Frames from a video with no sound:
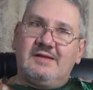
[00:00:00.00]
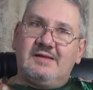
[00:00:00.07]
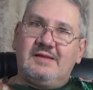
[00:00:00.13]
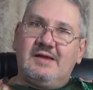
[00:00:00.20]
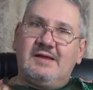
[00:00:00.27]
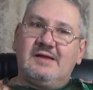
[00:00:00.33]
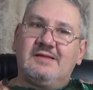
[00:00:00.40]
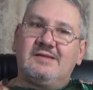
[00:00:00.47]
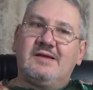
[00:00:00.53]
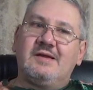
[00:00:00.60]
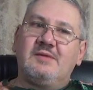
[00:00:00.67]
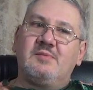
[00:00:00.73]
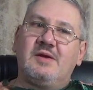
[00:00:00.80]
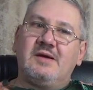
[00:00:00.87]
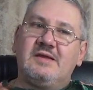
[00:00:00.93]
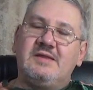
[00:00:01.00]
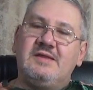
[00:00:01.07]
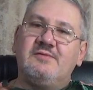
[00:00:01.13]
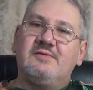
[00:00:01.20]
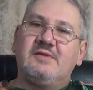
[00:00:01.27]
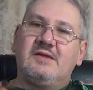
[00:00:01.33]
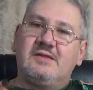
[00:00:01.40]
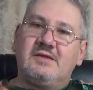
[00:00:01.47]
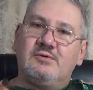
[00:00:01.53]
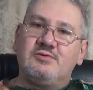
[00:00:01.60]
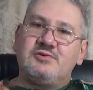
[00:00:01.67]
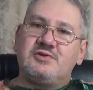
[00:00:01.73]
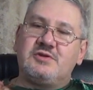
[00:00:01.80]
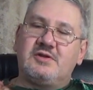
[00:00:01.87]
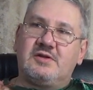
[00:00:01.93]
тогда, когда рыба активная, она
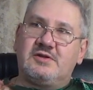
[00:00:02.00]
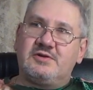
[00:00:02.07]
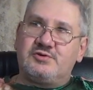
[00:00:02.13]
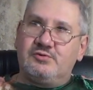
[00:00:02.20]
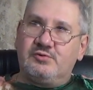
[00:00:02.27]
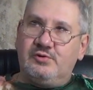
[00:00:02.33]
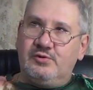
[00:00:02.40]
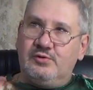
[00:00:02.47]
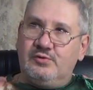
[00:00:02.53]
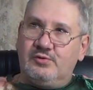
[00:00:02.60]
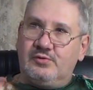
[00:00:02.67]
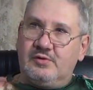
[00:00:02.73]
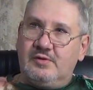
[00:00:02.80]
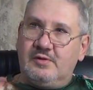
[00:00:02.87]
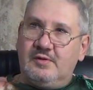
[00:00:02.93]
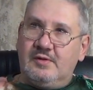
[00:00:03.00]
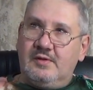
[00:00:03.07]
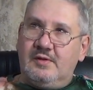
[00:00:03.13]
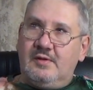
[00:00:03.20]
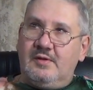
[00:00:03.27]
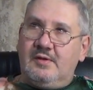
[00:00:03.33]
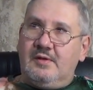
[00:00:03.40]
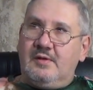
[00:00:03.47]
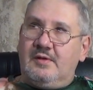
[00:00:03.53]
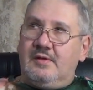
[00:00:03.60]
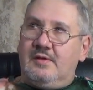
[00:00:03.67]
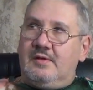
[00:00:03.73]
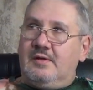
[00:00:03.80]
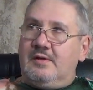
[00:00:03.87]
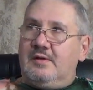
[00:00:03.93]
очень хорошо клюет.
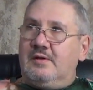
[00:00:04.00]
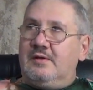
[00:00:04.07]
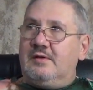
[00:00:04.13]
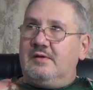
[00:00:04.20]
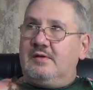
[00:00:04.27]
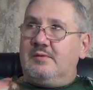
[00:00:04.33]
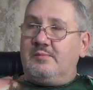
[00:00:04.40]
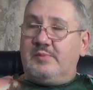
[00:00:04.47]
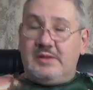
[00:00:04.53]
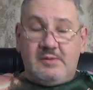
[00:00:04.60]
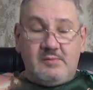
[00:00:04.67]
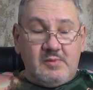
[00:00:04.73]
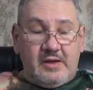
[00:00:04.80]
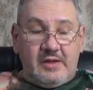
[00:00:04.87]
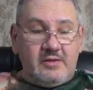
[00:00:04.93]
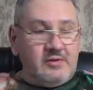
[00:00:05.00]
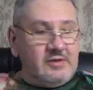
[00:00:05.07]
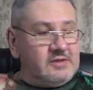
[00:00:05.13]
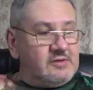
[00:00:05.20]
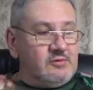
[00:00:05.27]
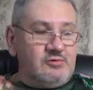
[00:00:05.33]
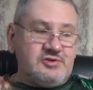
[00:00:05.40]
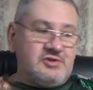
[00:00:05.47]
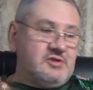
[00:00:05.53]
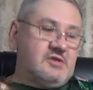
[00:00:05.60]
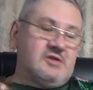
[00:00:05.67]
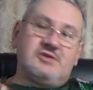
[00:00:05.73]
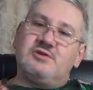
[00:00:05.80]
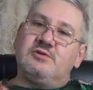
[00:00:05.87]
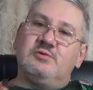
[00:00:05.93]
Э, понимаю, это очень
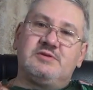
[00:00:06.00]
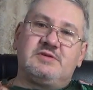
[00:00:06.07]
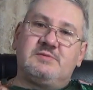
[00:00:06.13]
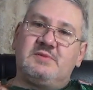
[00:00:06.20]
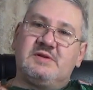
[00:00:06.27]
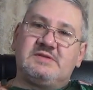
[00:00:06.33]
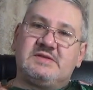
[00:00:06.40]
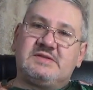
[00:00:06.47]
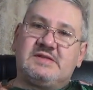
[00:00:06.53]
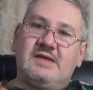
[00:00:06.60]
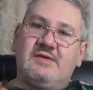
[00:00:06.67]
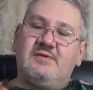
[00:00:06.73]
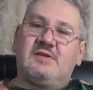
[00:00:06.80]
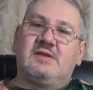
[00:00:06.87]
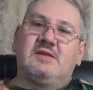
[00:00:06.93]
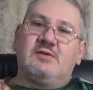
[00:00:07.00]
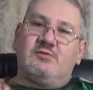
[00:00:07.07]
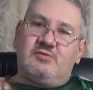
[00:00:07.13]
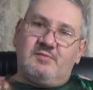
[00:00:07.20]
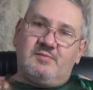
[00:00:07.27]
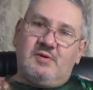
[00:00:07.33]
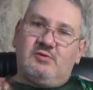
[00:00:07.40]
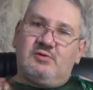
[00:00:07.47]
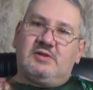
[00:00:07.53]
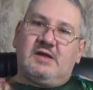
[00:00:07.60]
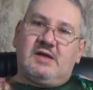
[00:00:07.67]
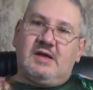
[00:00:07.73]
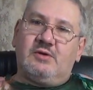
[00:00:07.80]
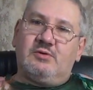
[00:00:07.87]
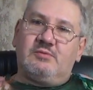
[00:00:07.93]
тяжело себя заставить, когда у тебя вот
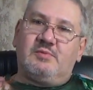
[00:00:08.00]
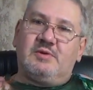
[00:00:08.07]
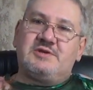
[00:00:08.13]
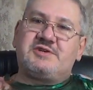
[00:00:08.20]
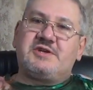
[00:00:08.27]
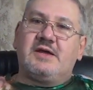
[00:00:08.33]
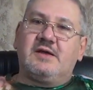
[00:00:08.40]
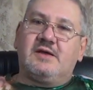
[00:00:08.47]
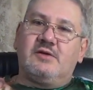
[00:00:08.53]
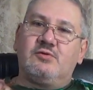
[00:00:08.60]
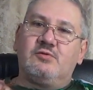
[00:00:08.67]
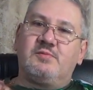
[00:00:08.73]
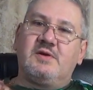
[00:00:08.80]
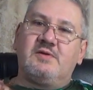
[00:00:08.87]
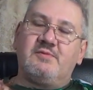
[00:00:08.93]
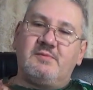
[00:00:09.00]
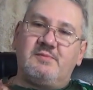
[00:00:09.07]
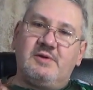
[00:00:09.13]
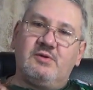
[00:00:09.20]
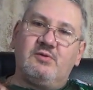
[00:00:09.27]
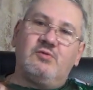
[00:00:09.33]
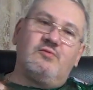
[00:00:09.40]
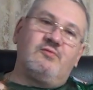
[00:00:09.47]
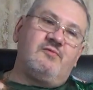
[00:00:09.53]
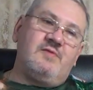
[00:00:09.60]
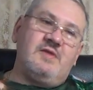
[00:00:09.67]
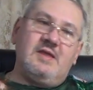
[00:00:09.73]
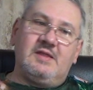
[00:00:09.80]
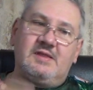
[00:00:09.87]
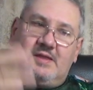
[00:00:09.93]
такая вот большая коробка воблеров, в
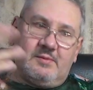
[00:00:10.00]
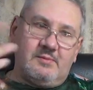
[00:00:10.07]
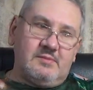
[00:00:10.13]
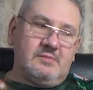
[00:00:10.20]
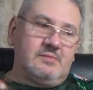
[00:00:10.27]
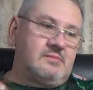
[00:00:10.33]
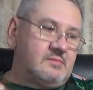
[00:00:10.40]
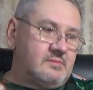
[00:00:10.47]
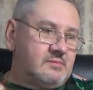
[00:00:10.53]
ней там,